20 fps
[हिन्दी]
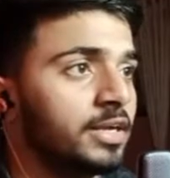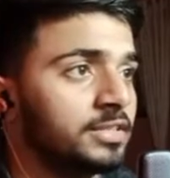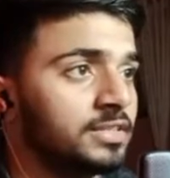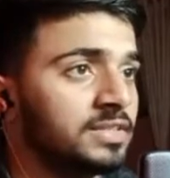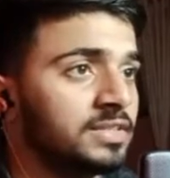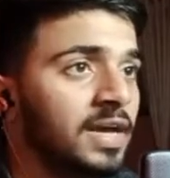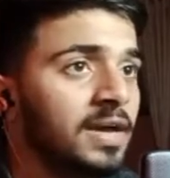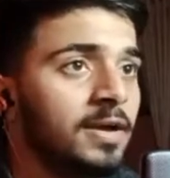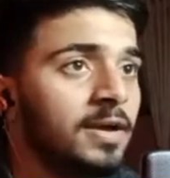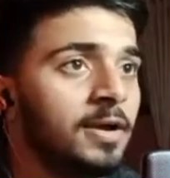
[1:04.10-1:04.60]

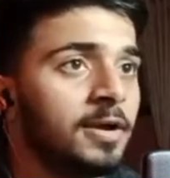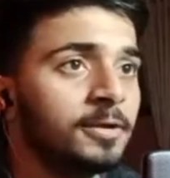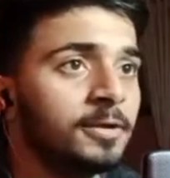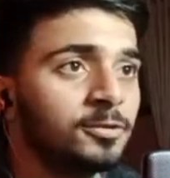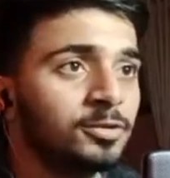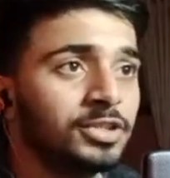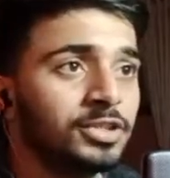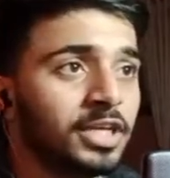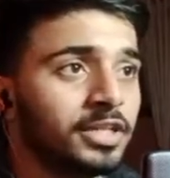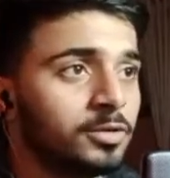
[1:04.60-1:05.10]
रास्ता है
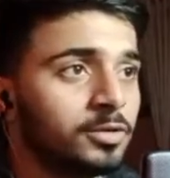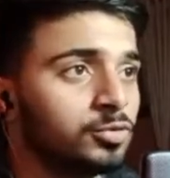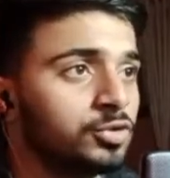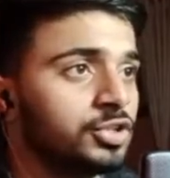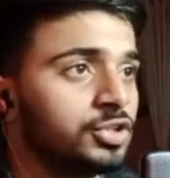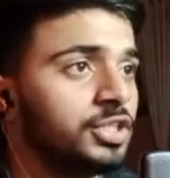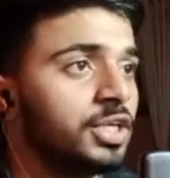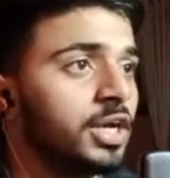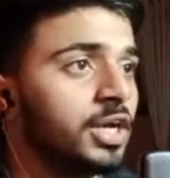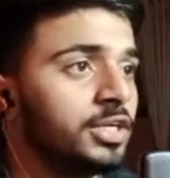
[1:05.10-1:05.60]
तो ज़्यादा कुछ
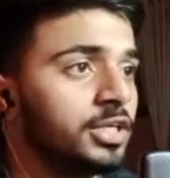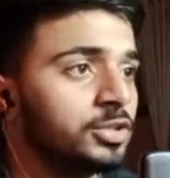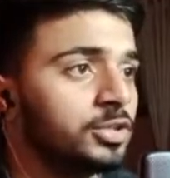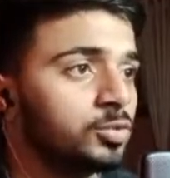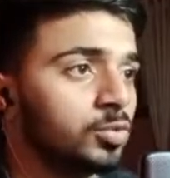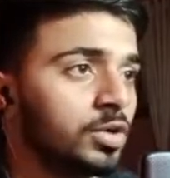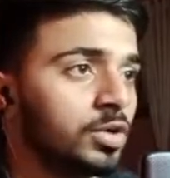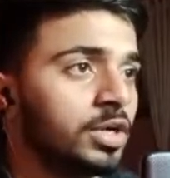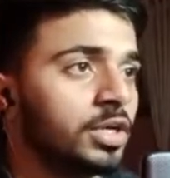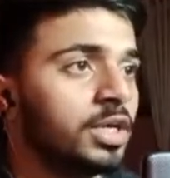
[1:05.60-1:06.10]
किया नहीं है
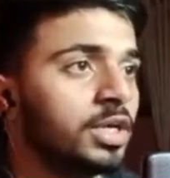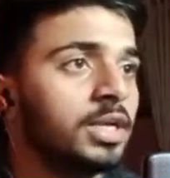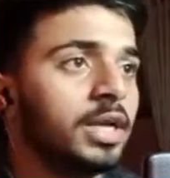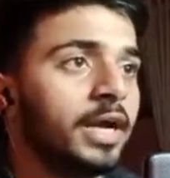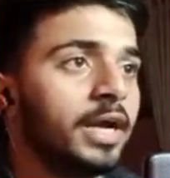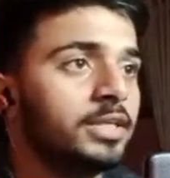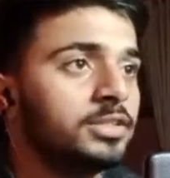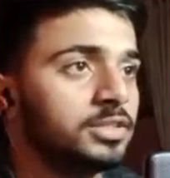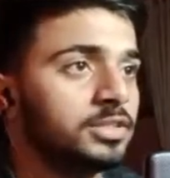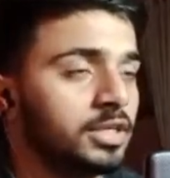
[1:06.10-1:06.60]
शुक्र के
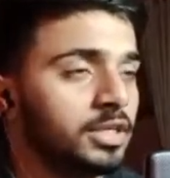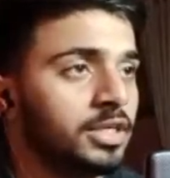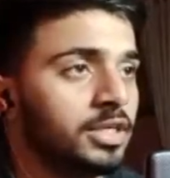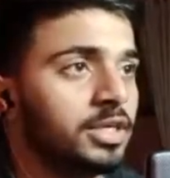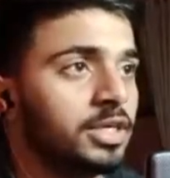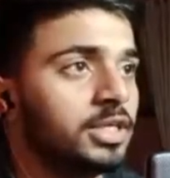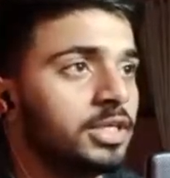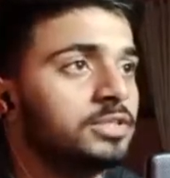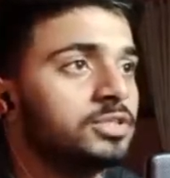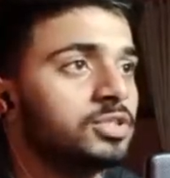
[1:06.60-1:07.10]
लाइट चली
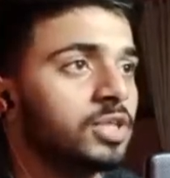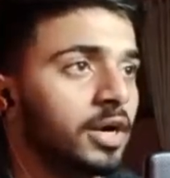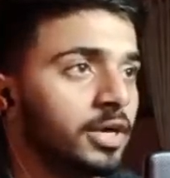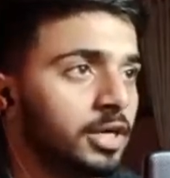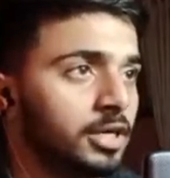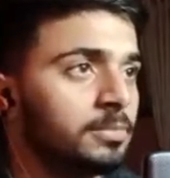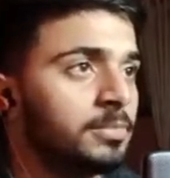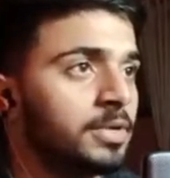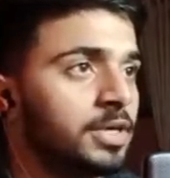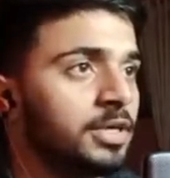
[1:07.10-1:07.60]
गई
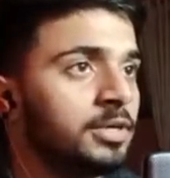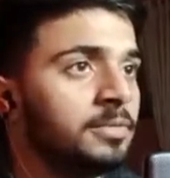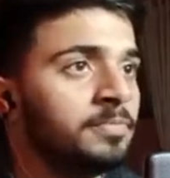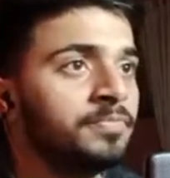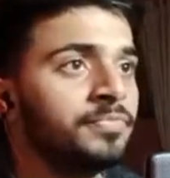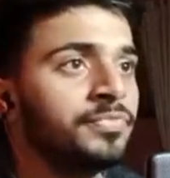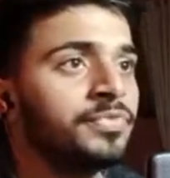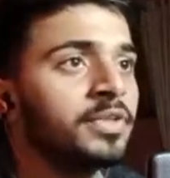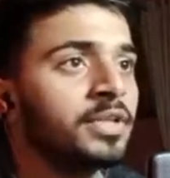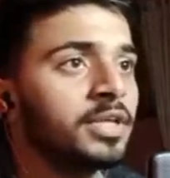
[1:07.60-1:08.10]
स्टार्टिंग में ही
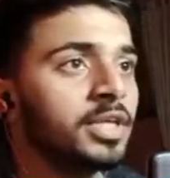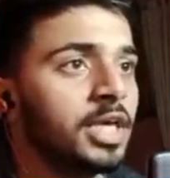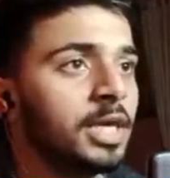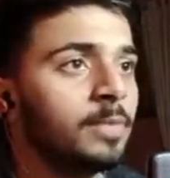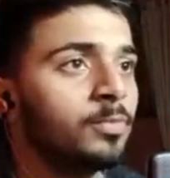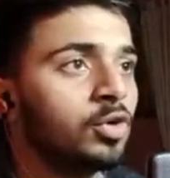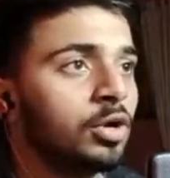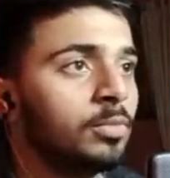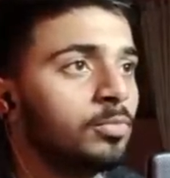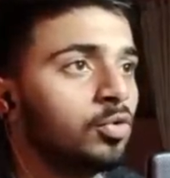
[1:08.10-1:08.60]

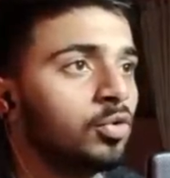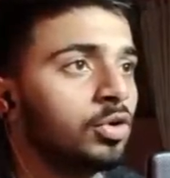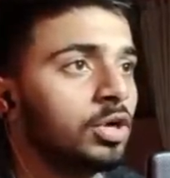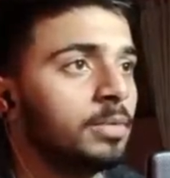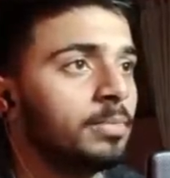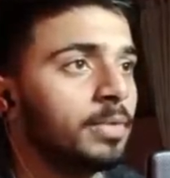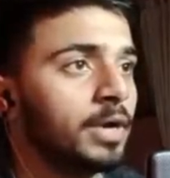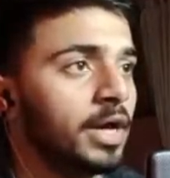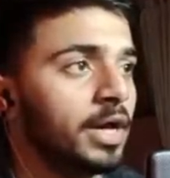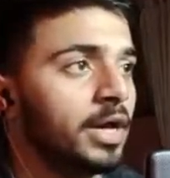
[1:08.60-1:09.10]
गेम को हम लोगों
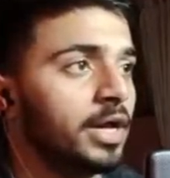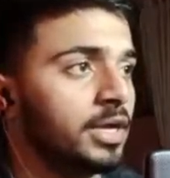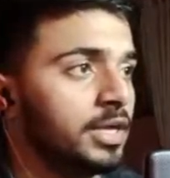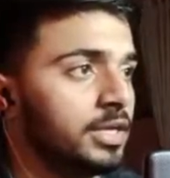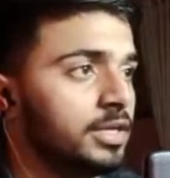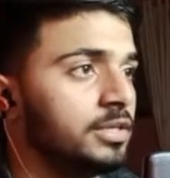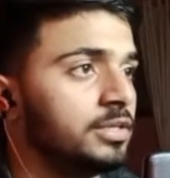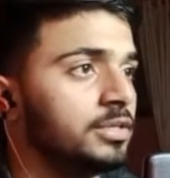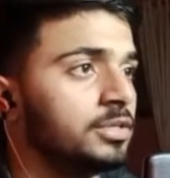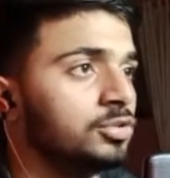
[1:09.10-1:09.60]
ने बढ़ाया
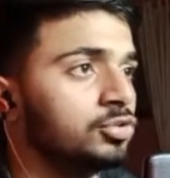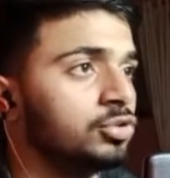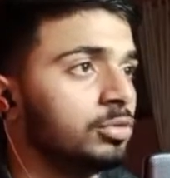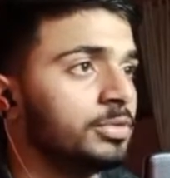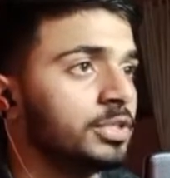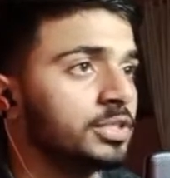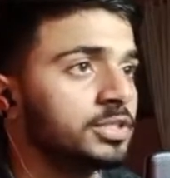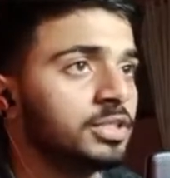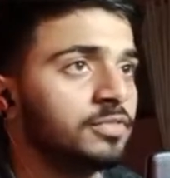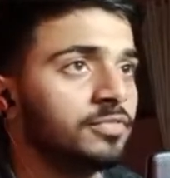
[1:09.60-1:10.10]
नहीं तो
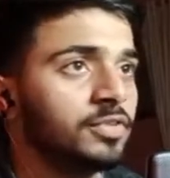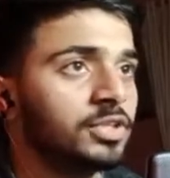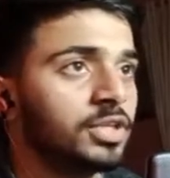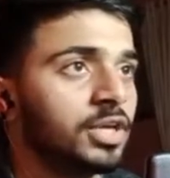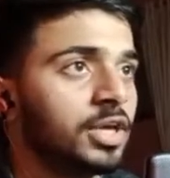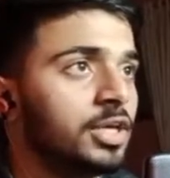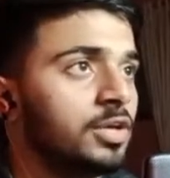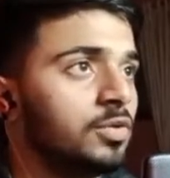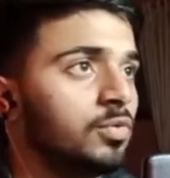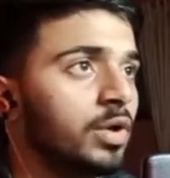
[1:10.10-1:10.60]
अभी तक सिर्फ
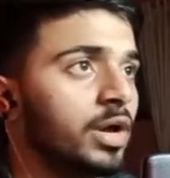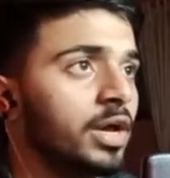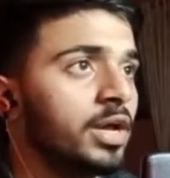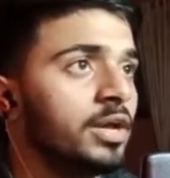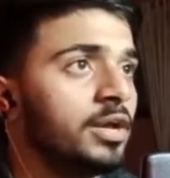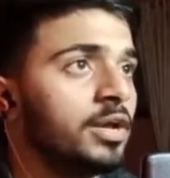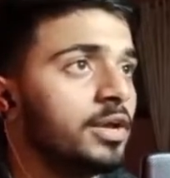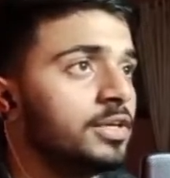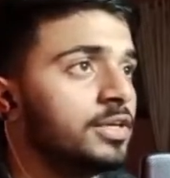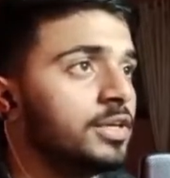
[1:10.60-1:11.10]
इतना ही हुआ
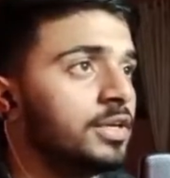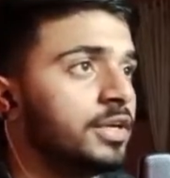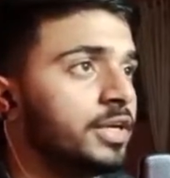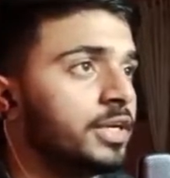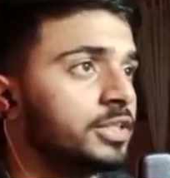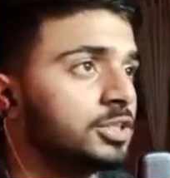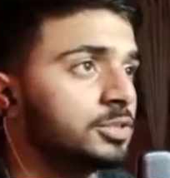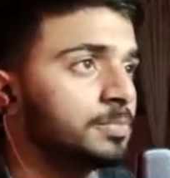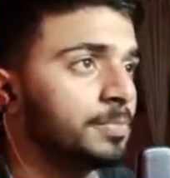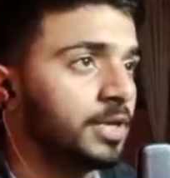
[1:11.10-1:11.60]
है ये
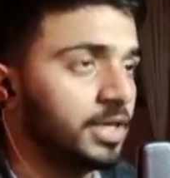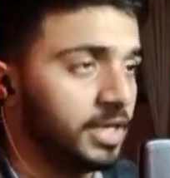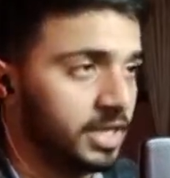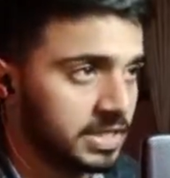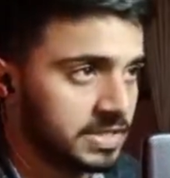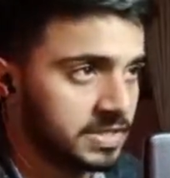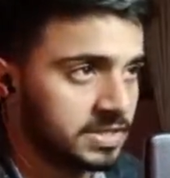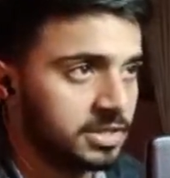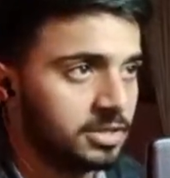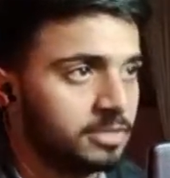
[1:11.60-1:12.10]
नेस्ट पे
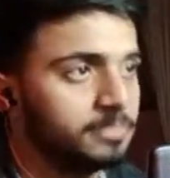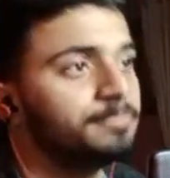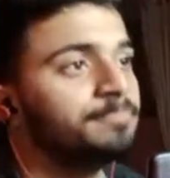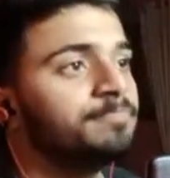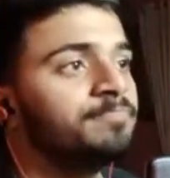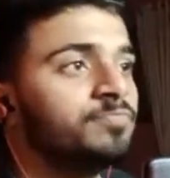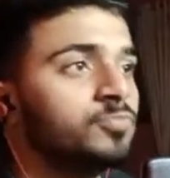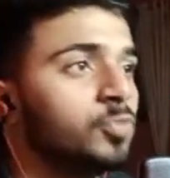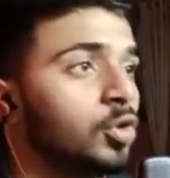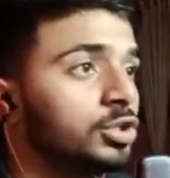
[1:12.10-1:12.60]
नेस्ट है
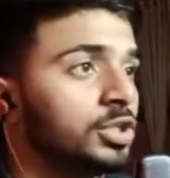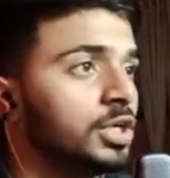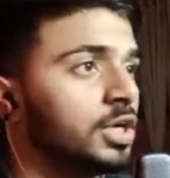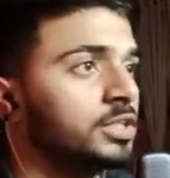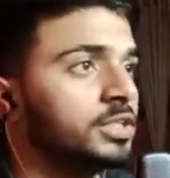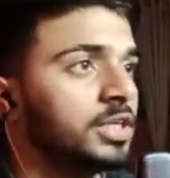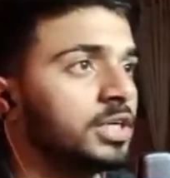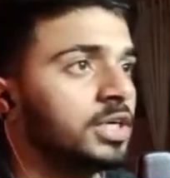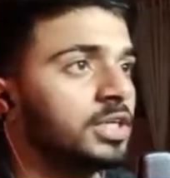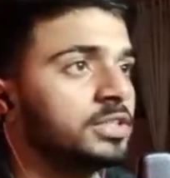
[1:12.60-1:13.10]
बहुत ही
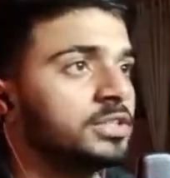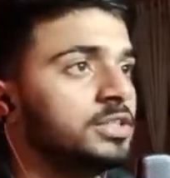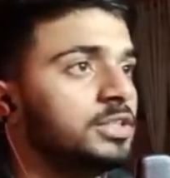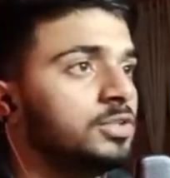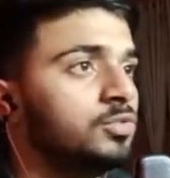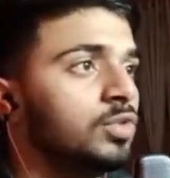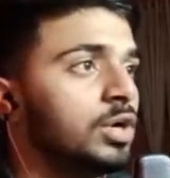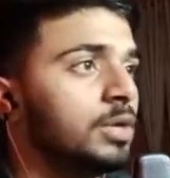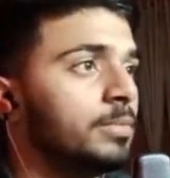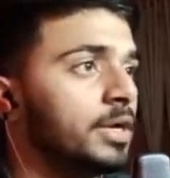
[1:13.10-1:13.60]
ख़तरनाक
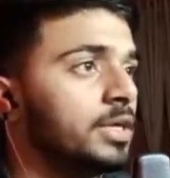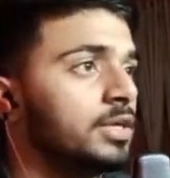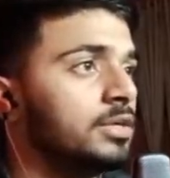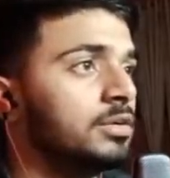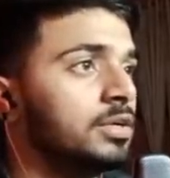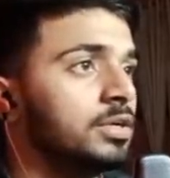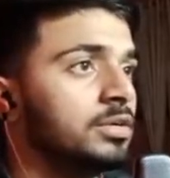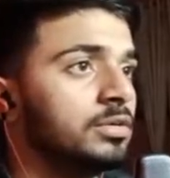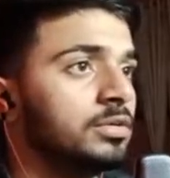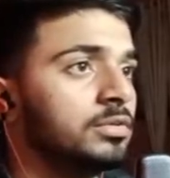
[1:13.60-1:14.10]
सीन हुआ है भाई
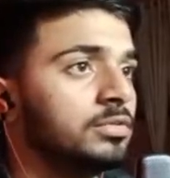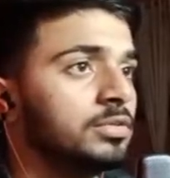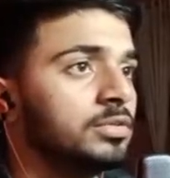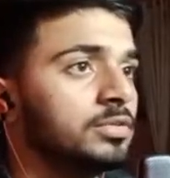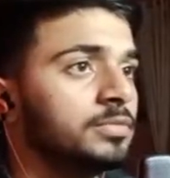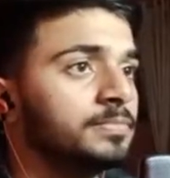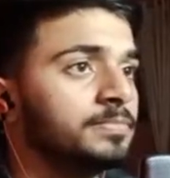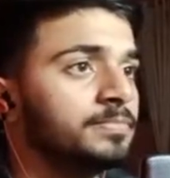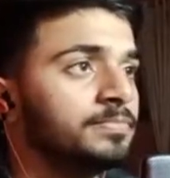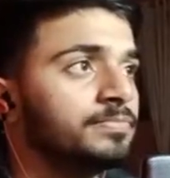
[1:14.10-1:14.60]
ओह हो
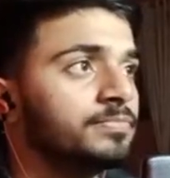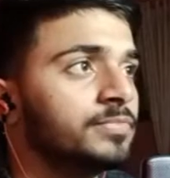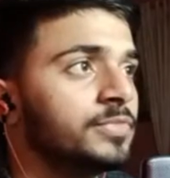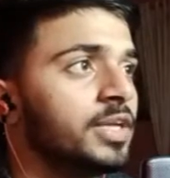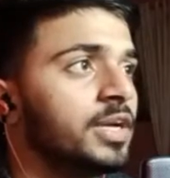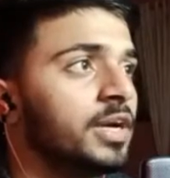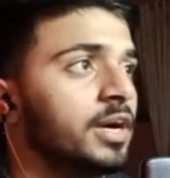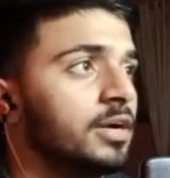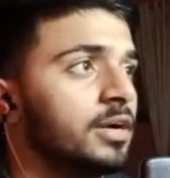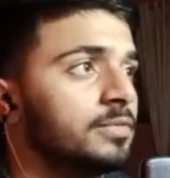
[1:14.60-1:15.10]

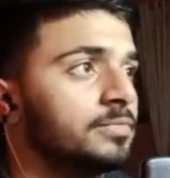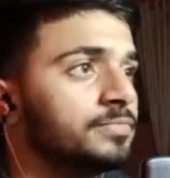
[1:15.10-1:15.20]
देखा